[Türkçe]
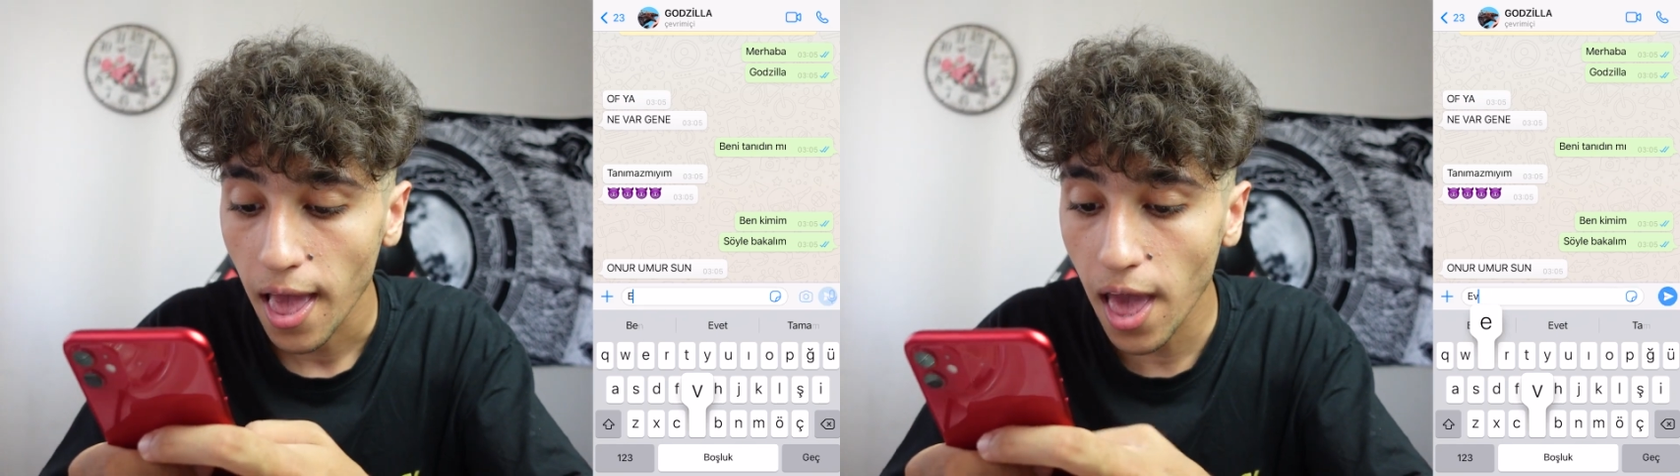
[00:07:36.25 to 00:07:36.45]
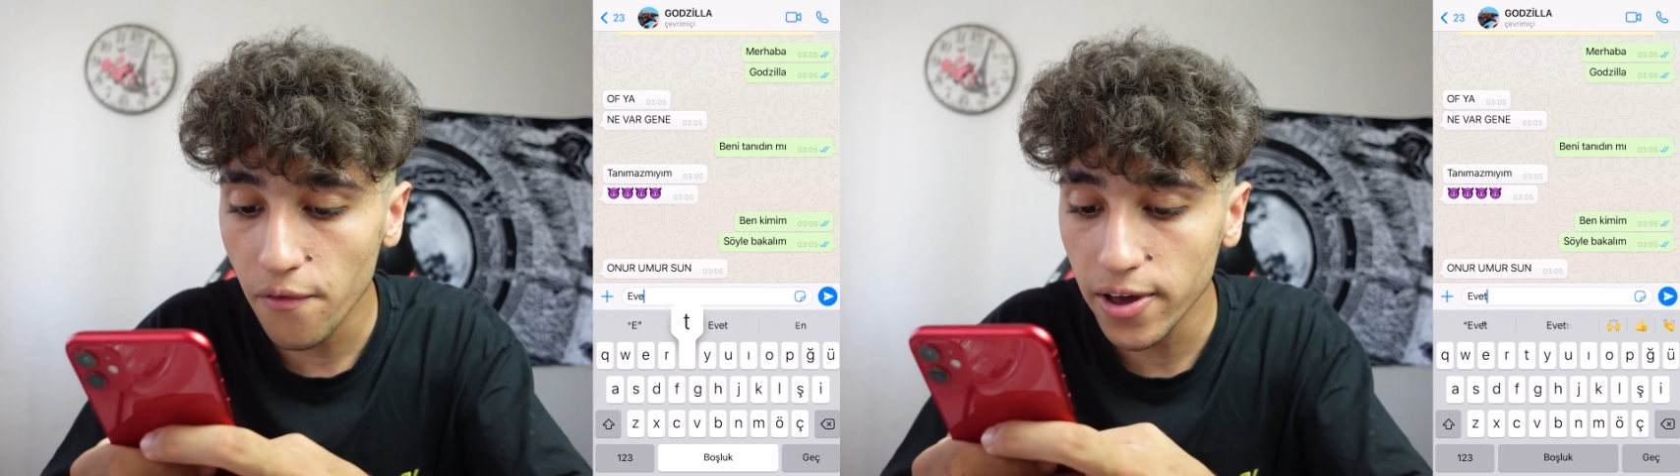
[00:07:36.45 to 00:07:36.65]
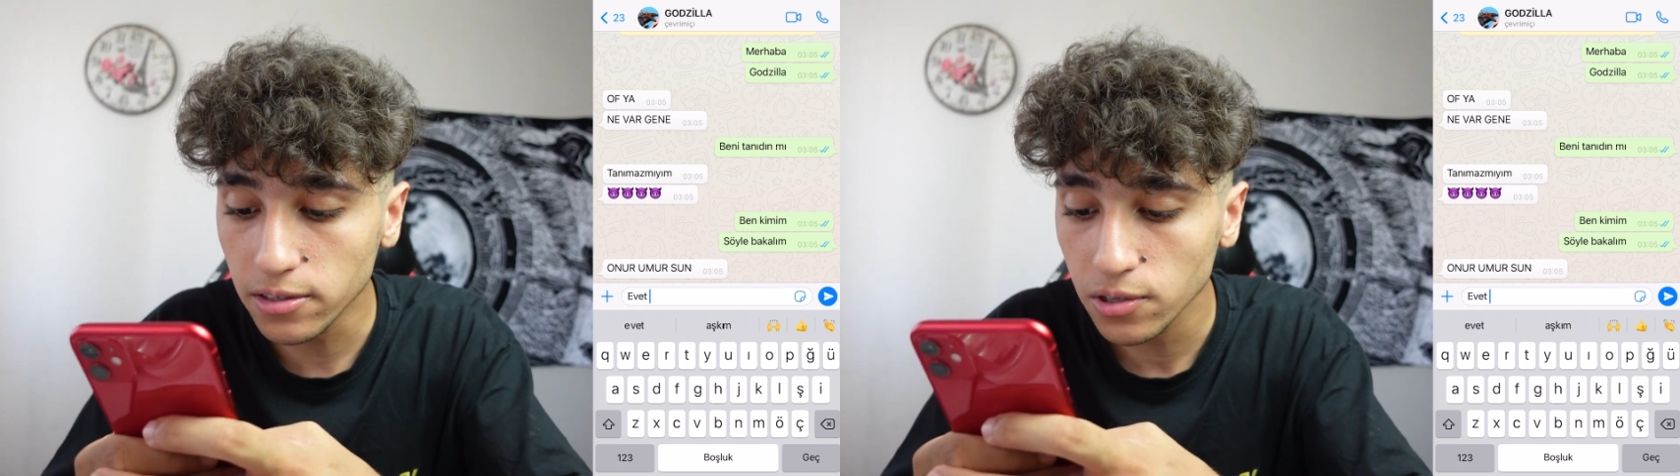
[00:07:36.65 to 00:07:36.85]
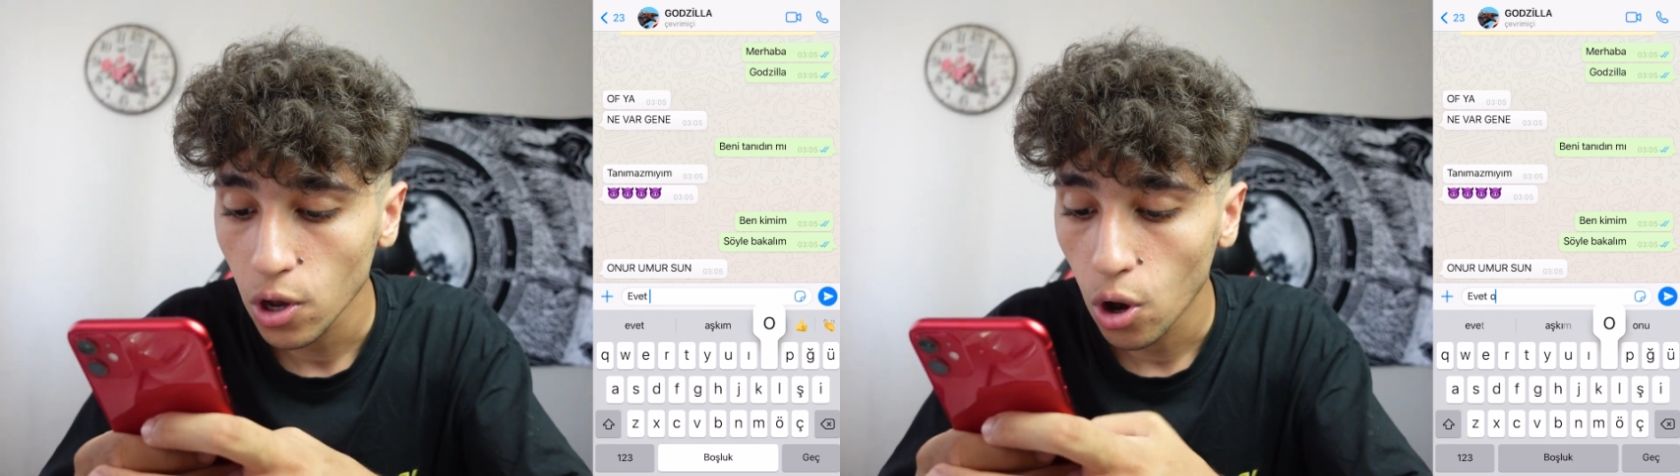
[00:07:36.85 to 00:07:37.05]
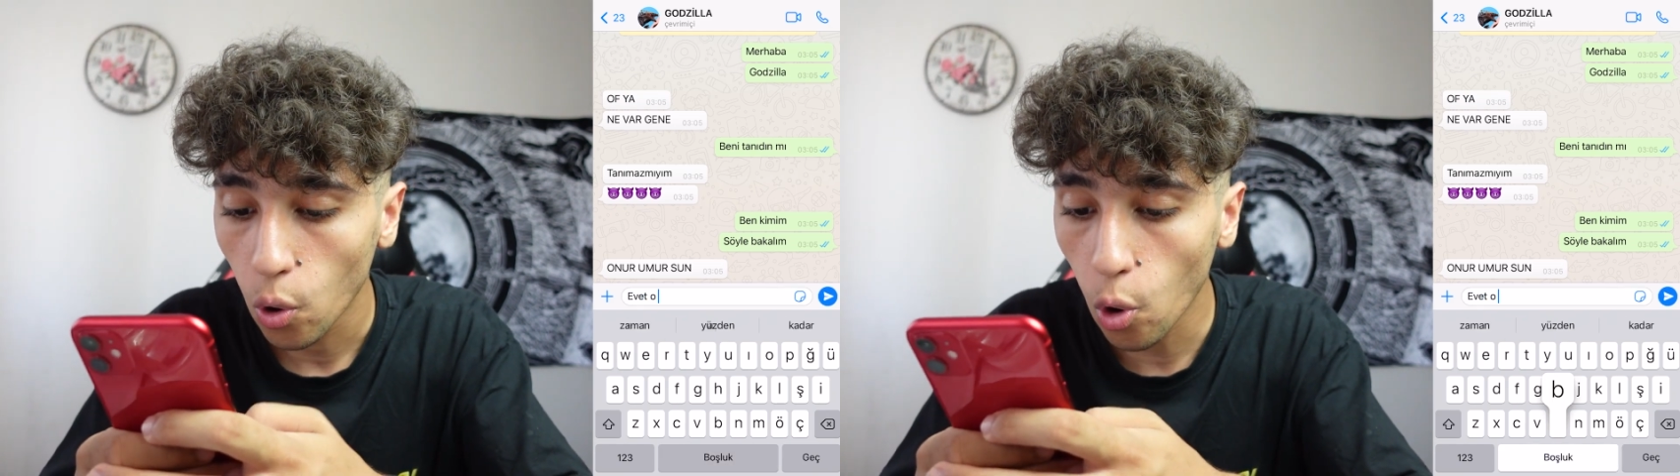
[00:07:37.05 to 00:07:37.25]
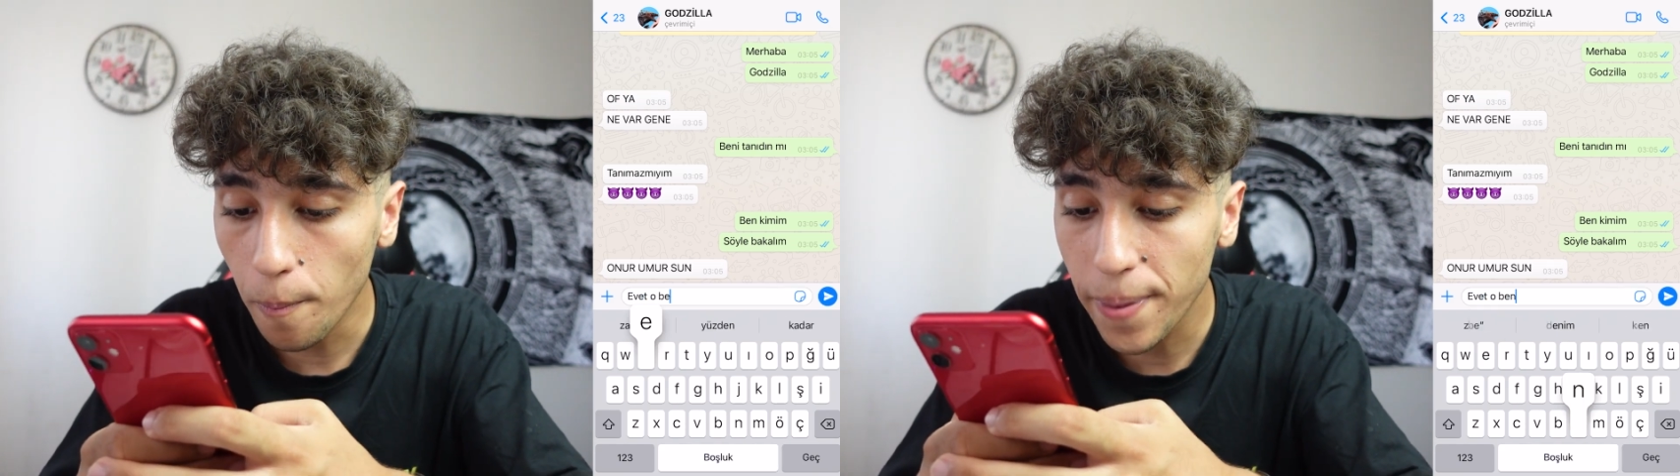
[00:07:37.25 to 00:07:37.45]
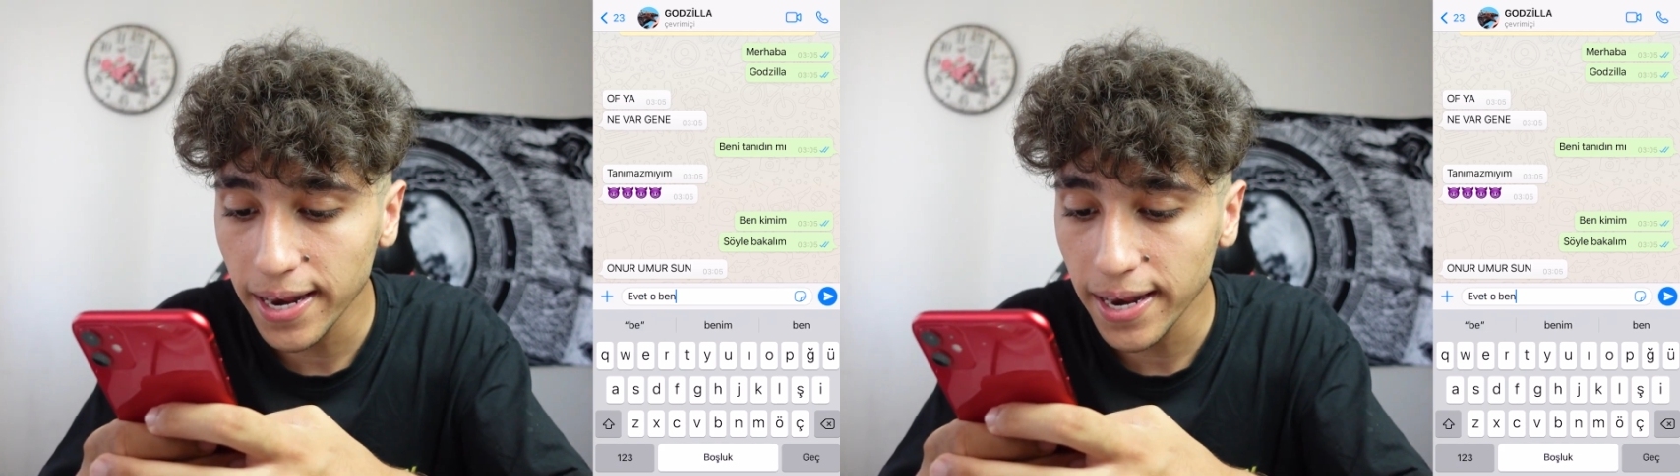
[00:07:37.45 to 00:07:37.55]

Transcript: Evet o